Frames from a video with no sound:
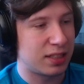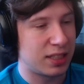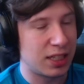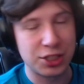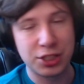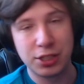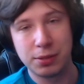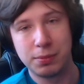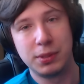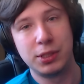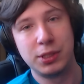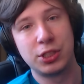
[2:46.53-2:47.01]

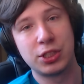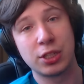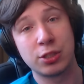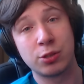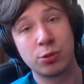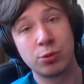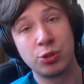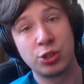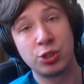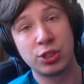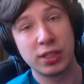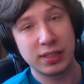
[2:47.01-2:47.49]
jeszcze mniej
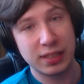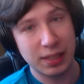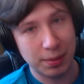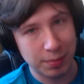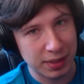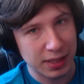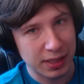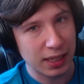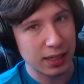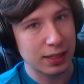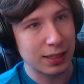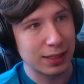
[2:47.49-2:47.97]
czasu niż na
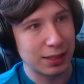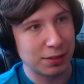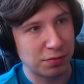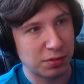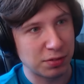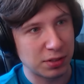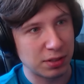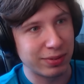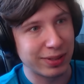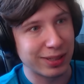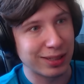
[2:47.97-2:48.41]
same nagrywki,